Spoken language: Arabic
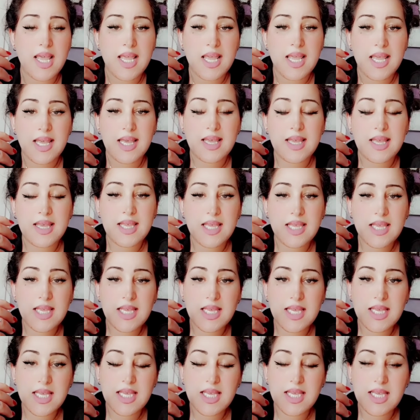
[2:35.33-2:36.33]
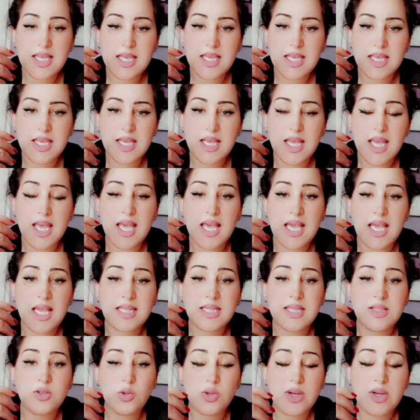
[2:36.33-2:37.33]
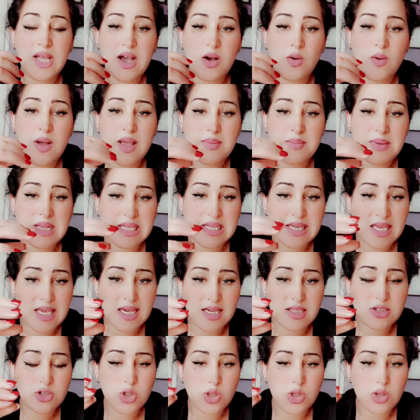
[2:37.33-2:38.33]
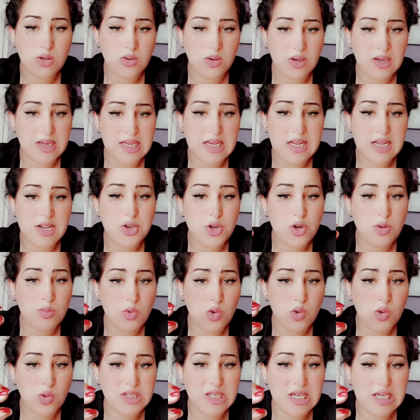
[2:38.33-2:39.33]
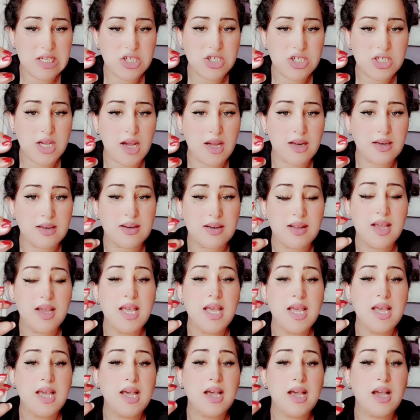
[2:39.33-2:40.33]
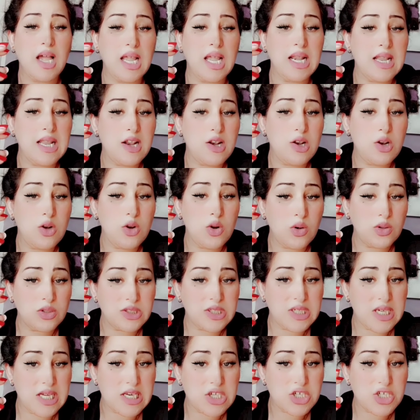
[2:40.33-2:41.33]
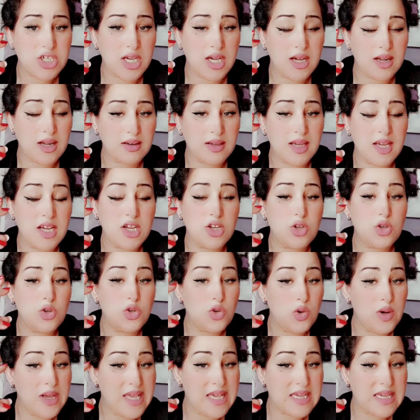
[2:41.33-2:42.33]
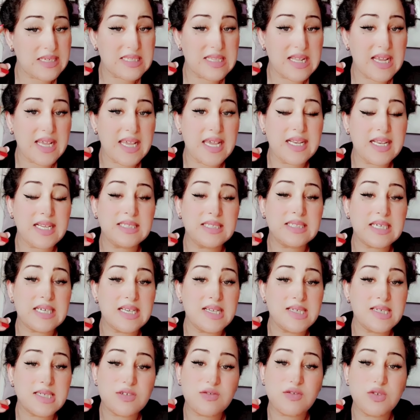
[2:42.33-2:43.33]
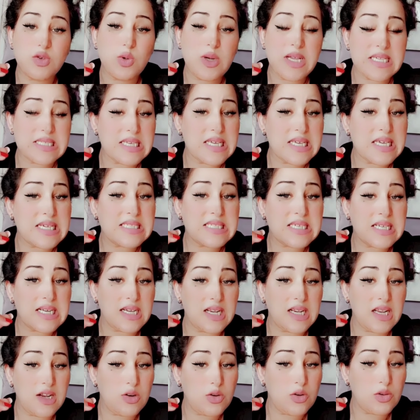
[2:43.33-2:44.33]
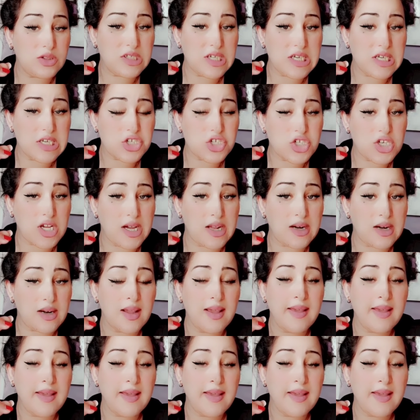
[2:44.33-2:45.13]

آه هادو عوامل كيأثروا على النمو ديال الشعر على اللون ديال الشعر كاين النحاس الا كان عندك نقص في النحاس كيأثر على اللون ديال الشعر